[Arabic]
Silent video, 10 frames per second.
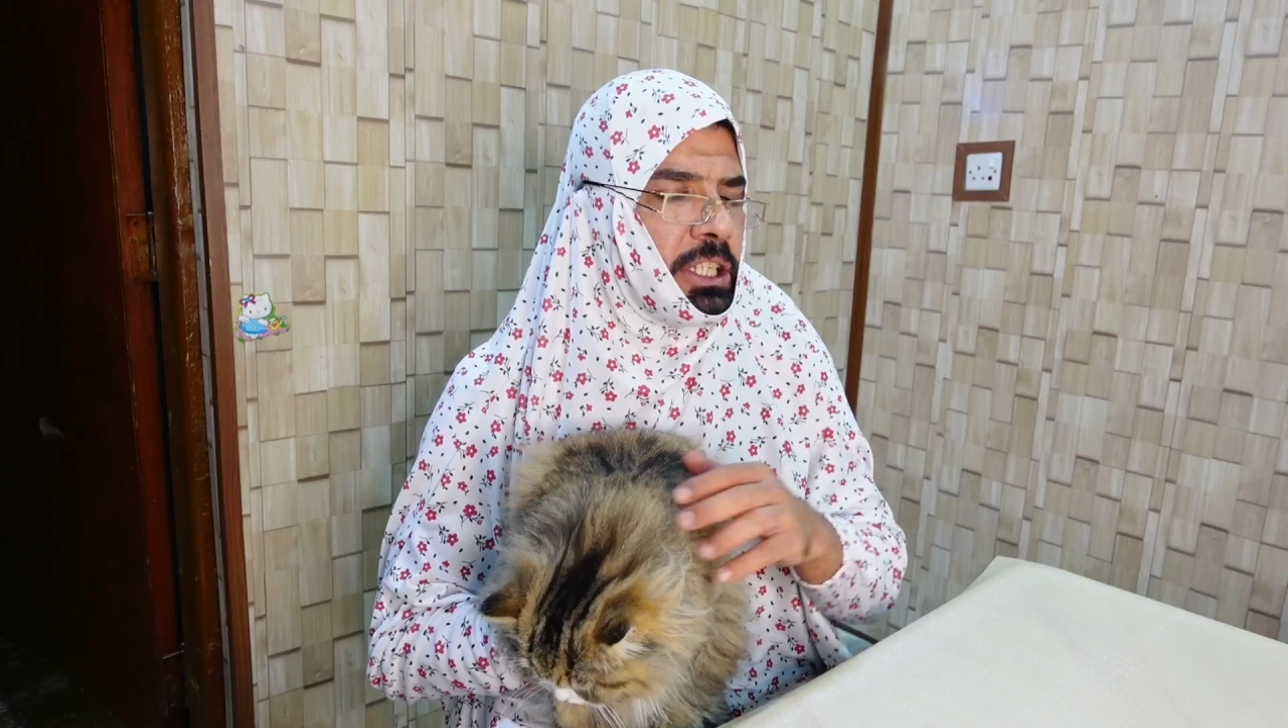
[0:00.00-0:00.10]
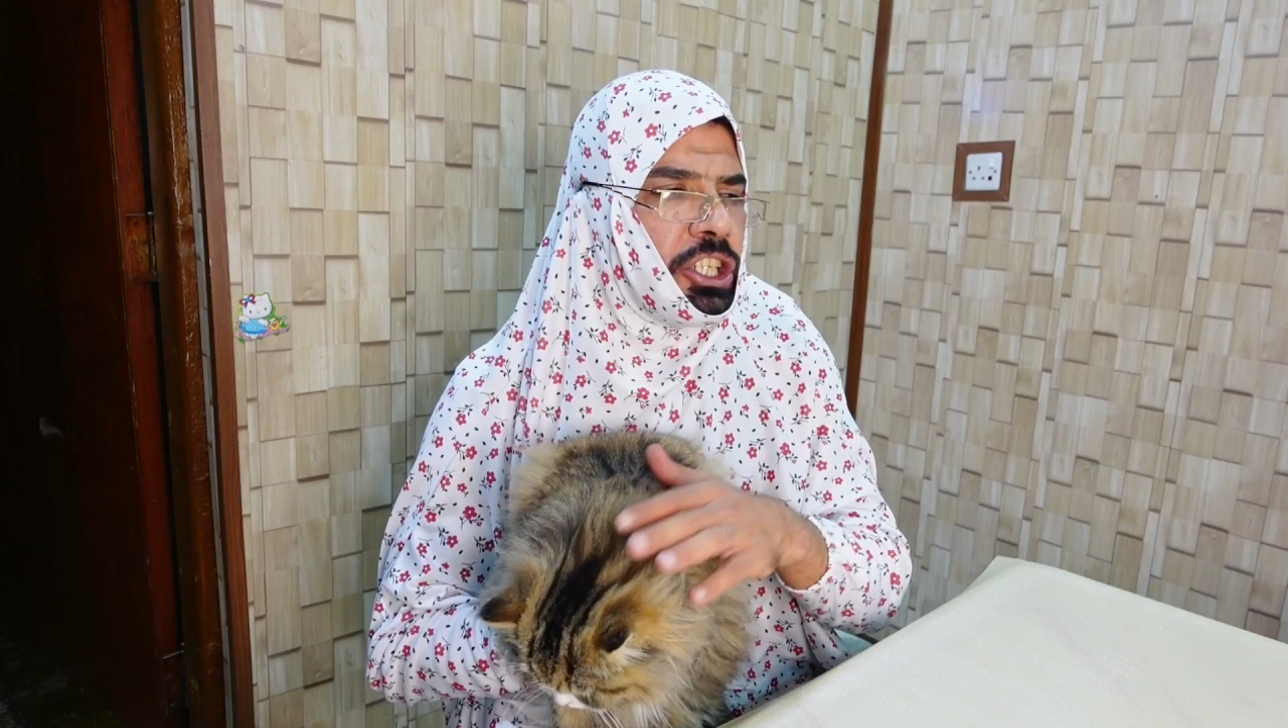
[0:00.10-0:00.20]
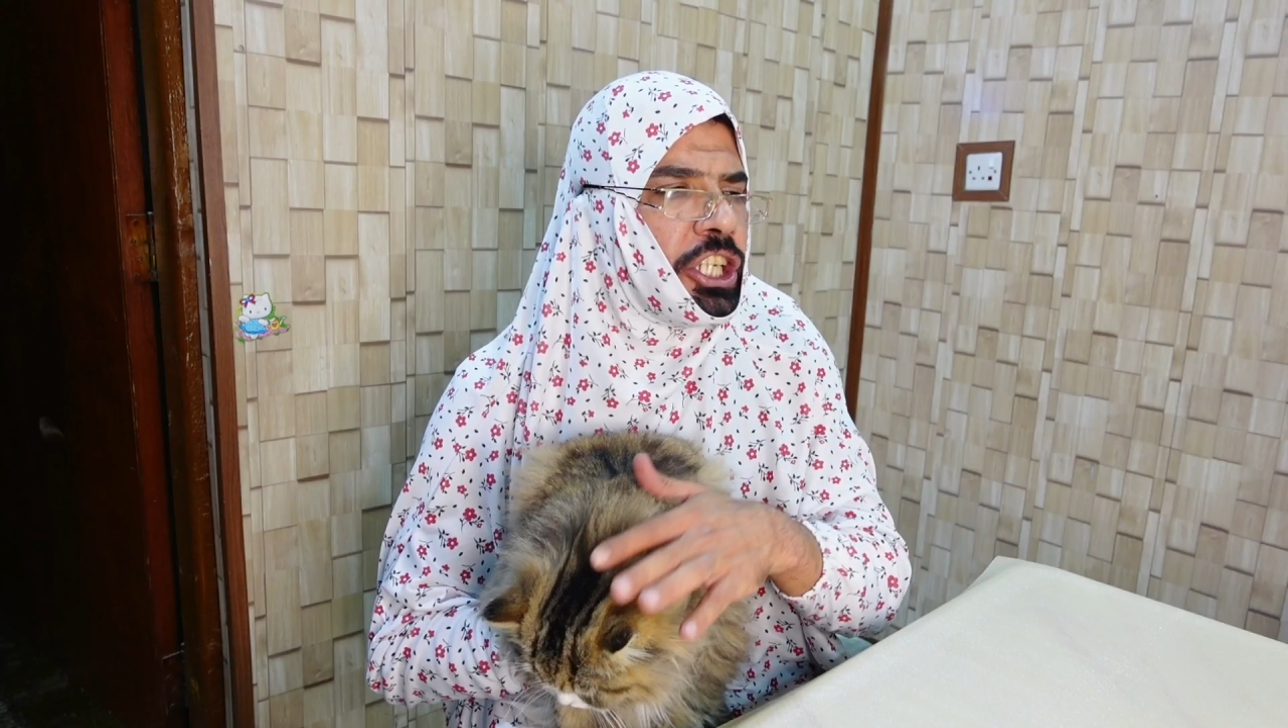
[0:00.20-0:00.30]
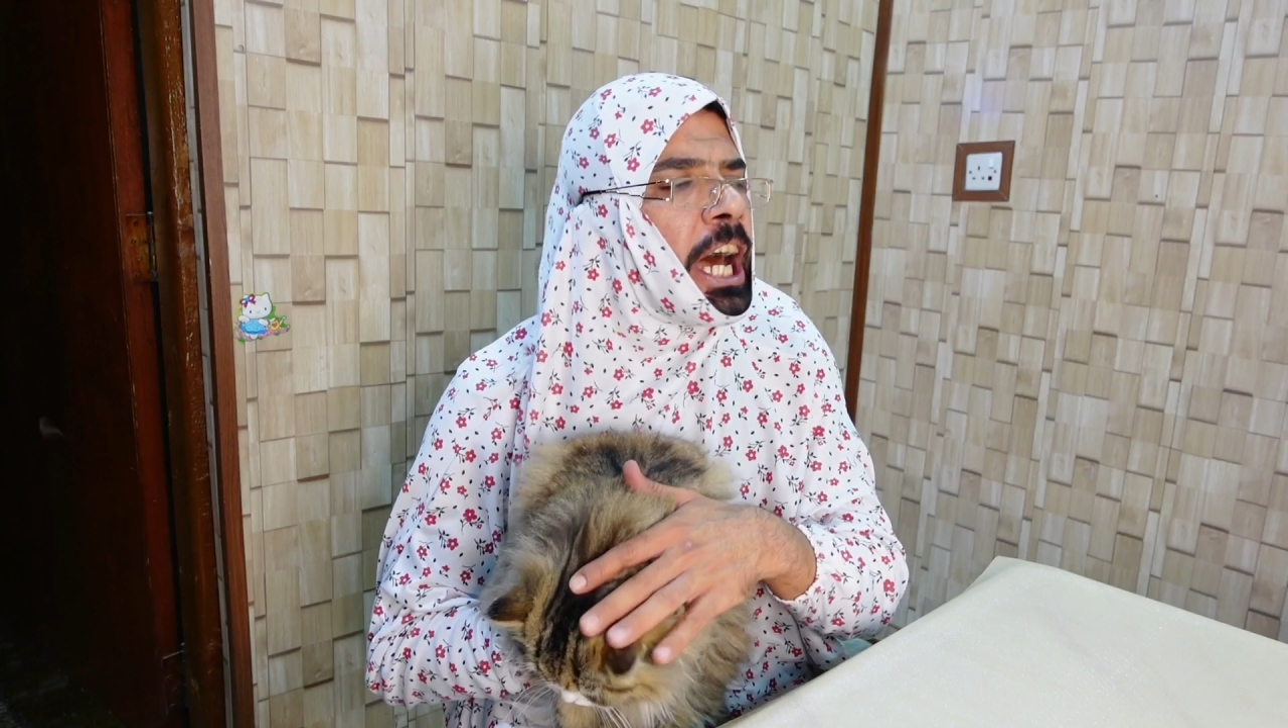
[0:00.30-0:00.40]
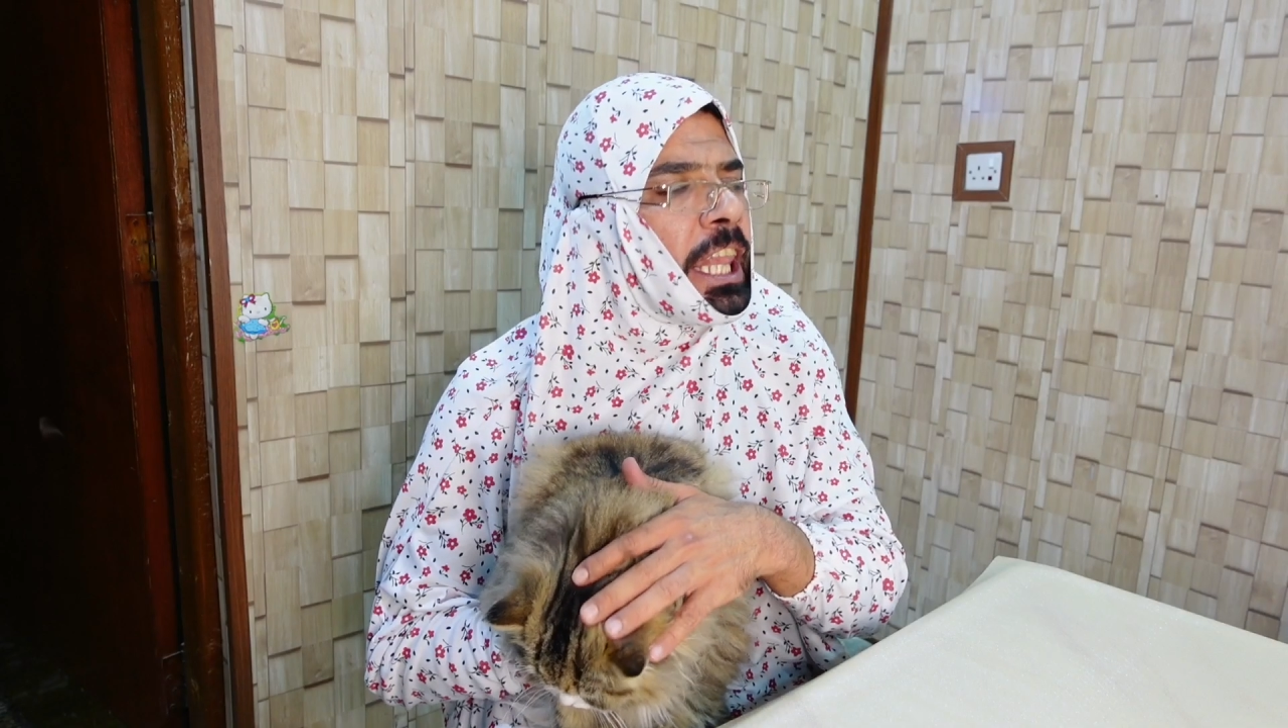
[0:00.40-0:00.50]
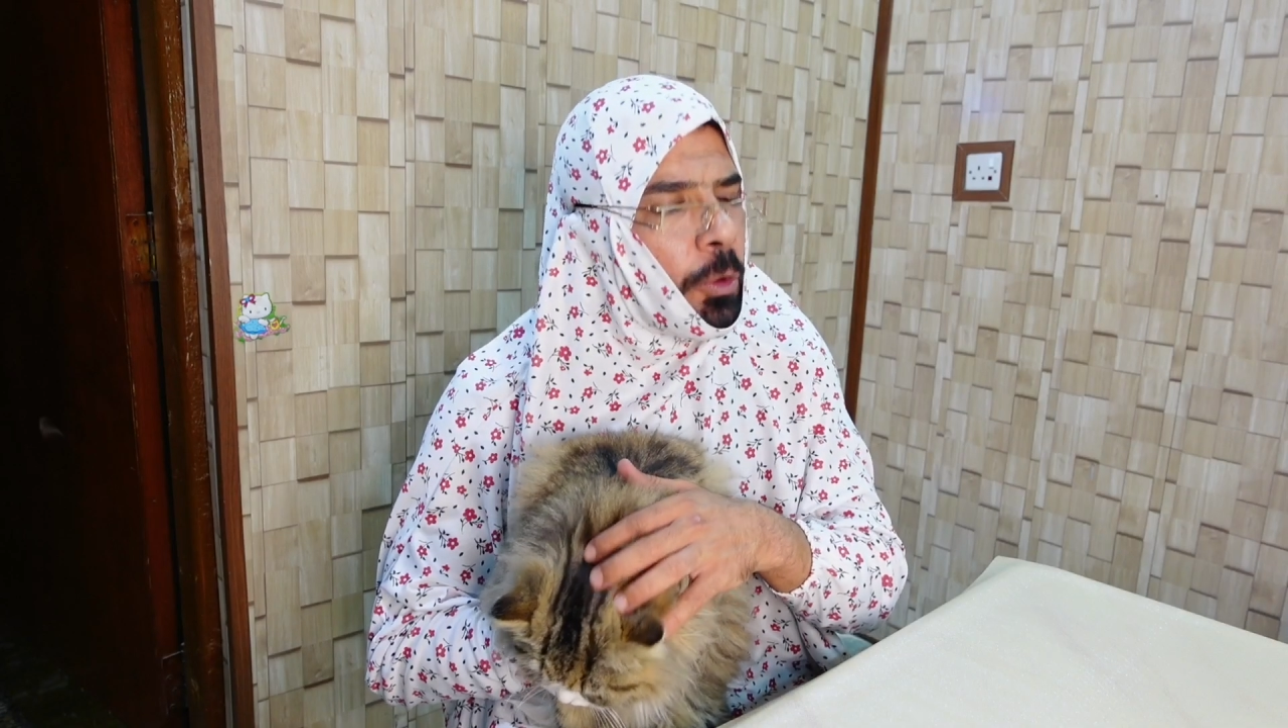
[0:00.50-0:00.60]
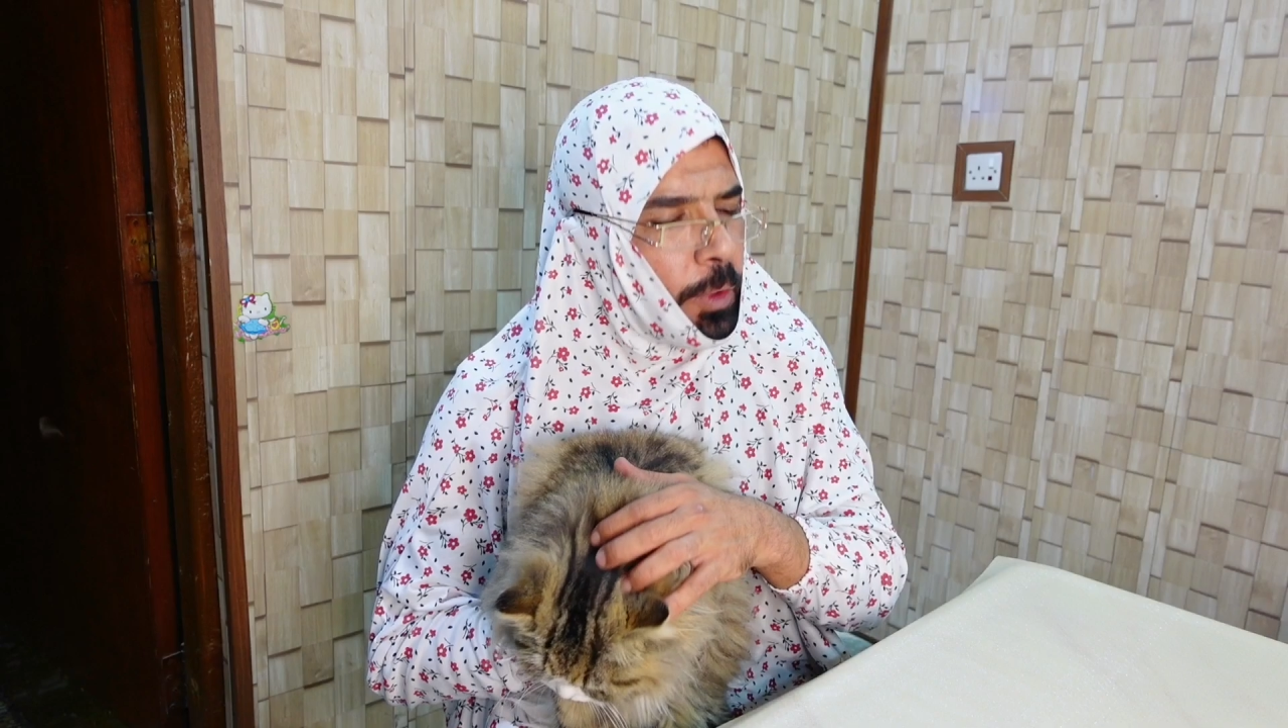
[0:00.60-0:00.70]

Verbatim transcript: ان شاء الله